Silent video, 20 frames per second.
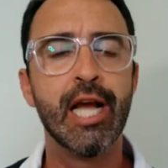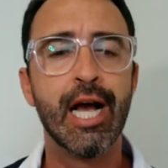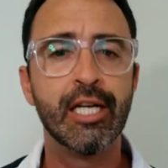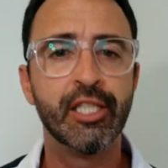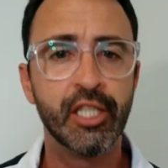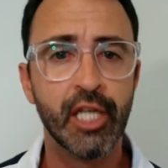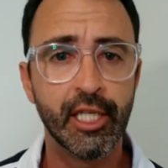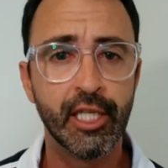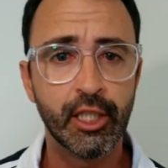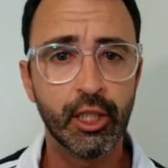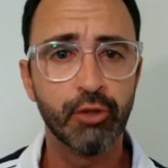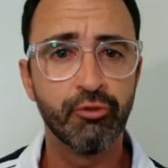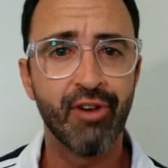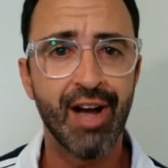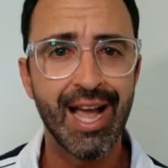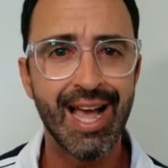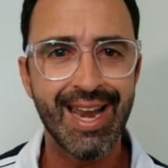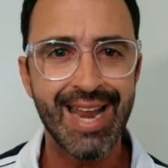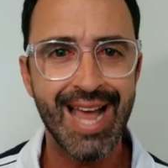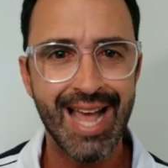E a gente
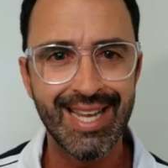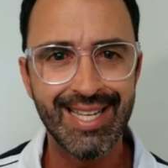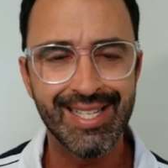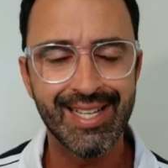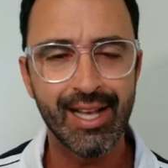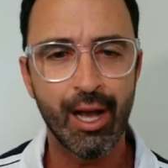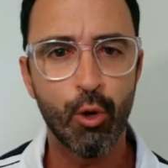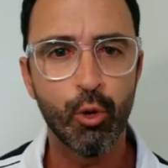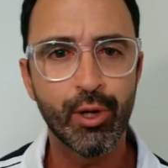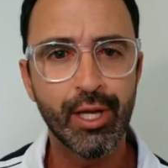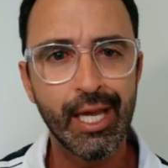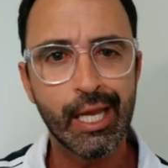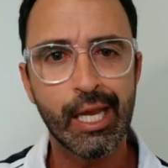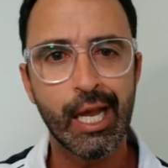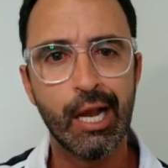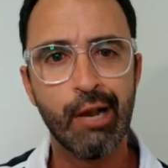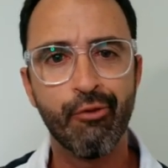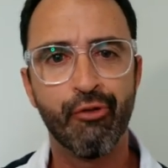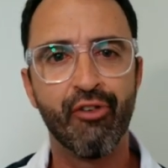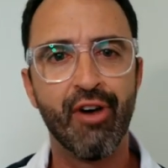vai analisar o que,
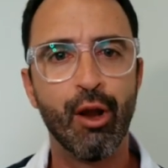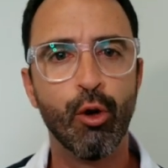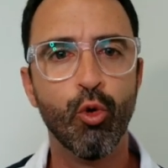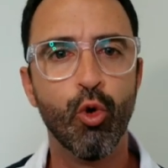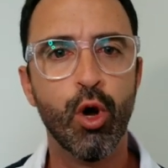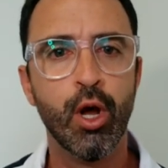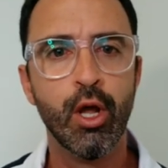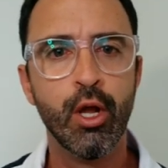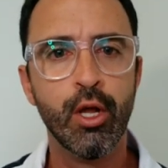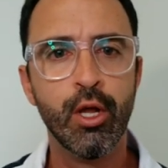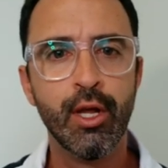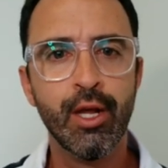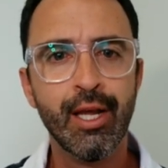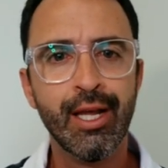que ele falou